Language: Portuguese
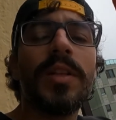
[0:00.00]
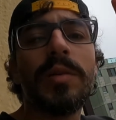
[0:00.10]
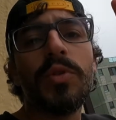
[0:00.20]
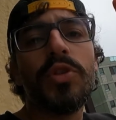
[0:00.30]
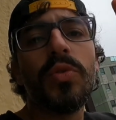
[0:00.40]

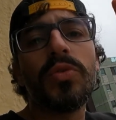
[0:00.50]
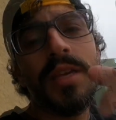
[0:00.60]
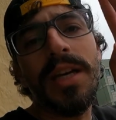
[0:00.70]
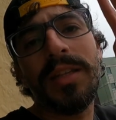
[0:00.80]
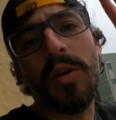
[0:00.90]
Tamo
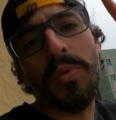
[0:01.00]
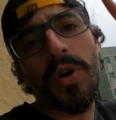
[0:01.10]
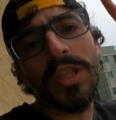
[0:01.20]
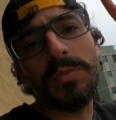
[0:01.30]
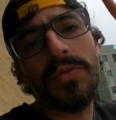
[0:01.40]
junto e até o
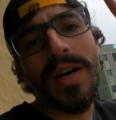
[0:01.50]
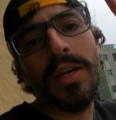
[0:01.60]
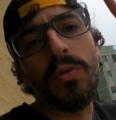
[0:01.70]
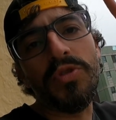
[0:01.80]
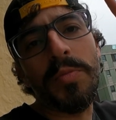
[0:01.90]
próximo.
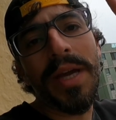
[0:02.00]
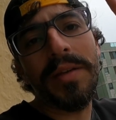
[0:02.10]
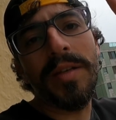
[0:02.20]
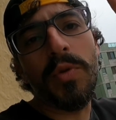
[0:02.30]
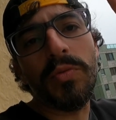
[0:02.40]
Valeu, de bike na